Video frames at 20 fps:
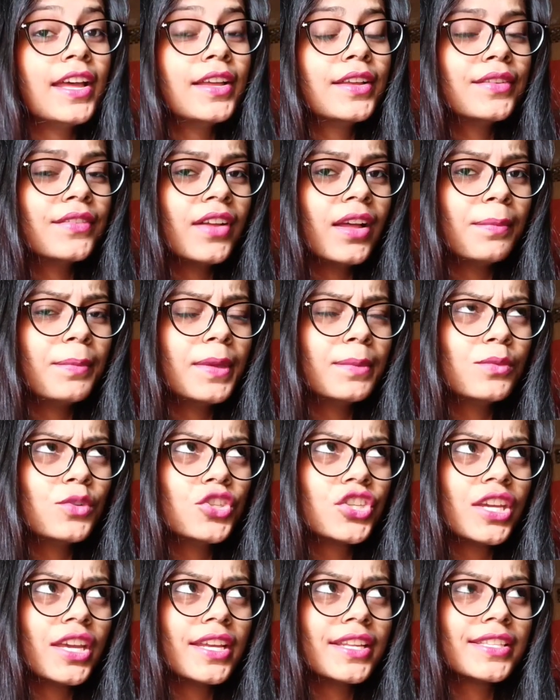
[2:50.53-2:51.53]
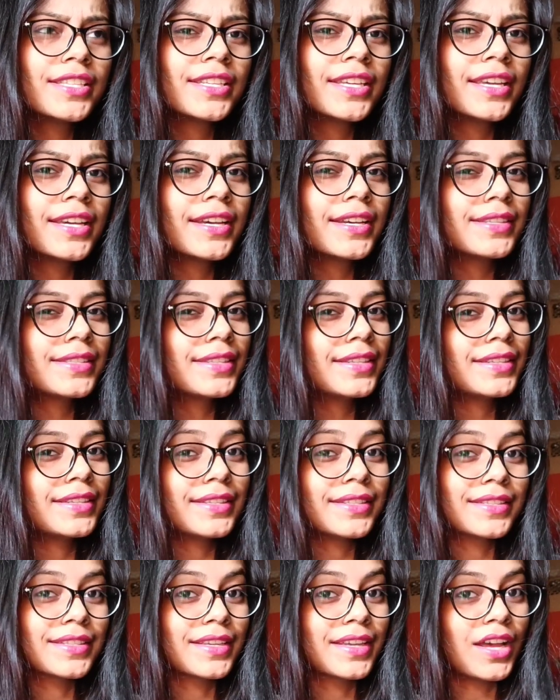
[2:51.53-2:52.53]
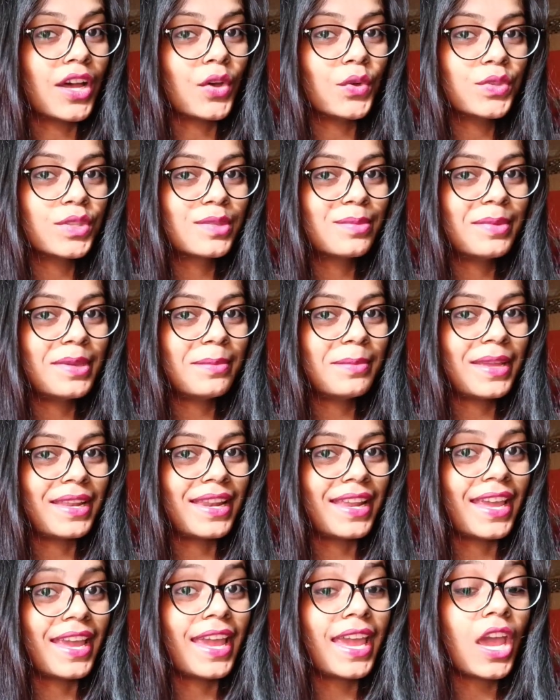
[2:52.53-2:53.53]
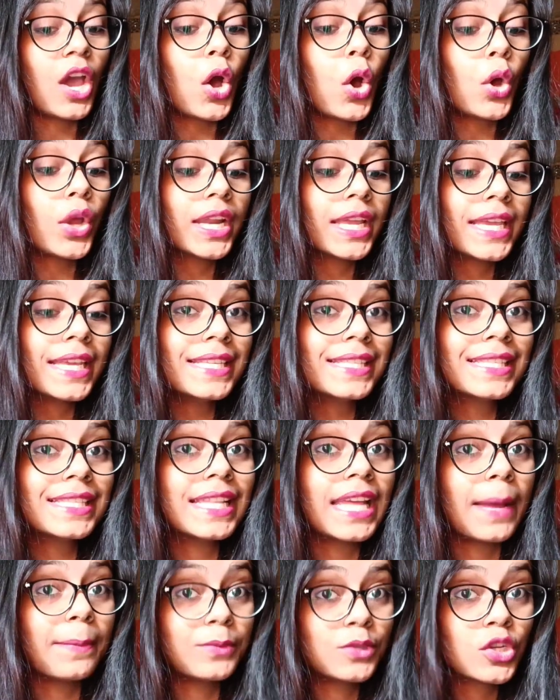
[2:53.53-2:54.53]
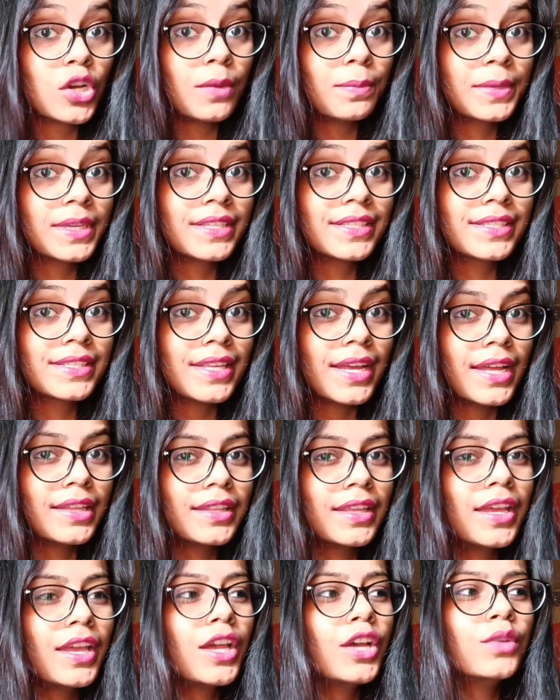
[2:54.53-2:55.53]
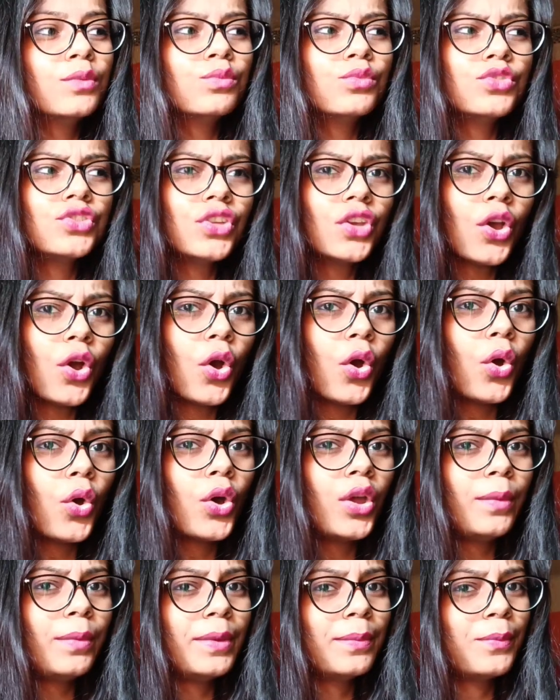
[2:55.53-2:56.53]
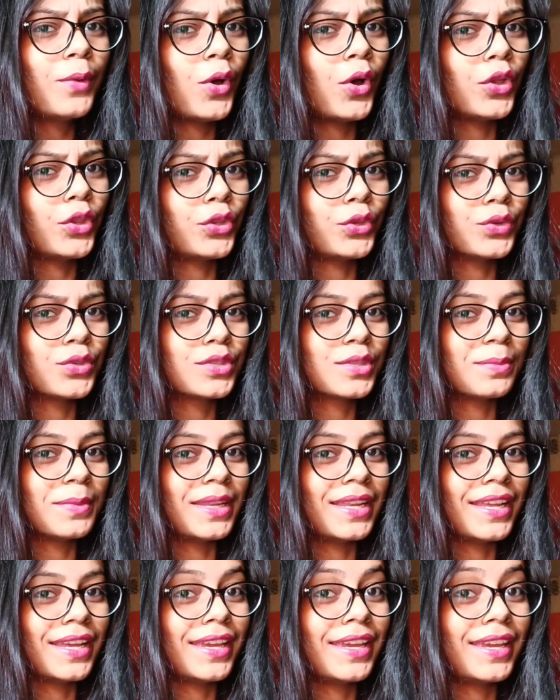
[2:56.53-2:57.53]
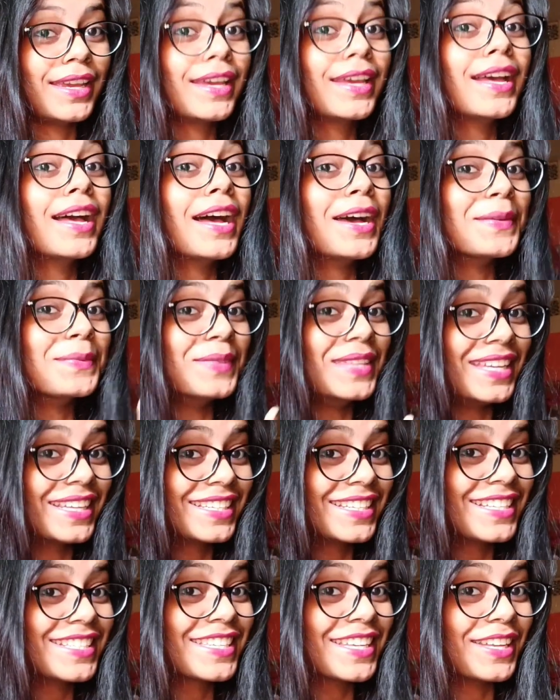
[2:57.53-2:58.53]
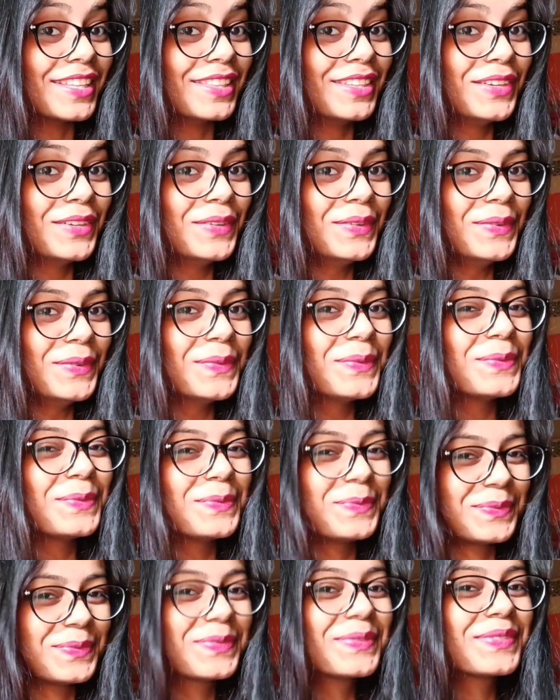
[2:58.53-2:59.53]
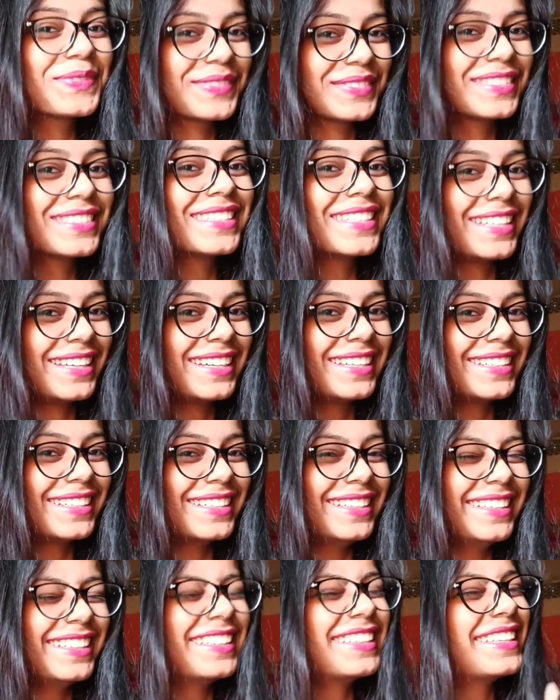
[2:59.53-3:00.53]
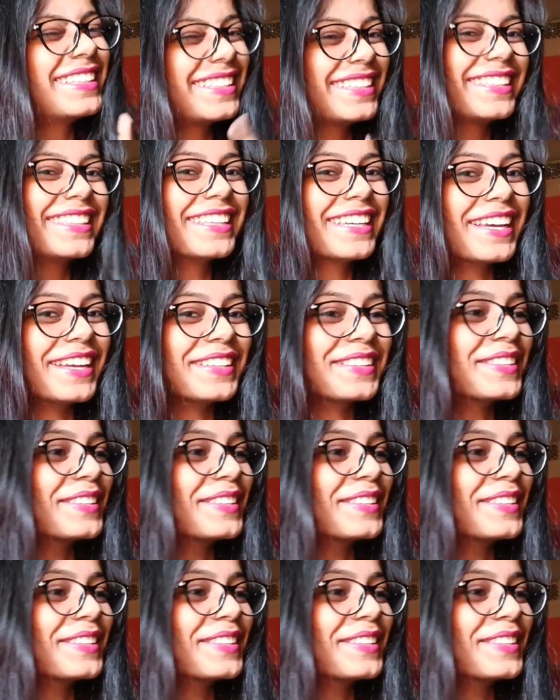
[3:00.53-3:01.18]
वहाँ पे मुझे अच्छे खासे डिस्काउंट्स भी मिले हैं और इस लैपटॉप के साथ मुझे और भी बहुत कुछ मिला है आप देखना चाहते हो हाँ ना दिखाती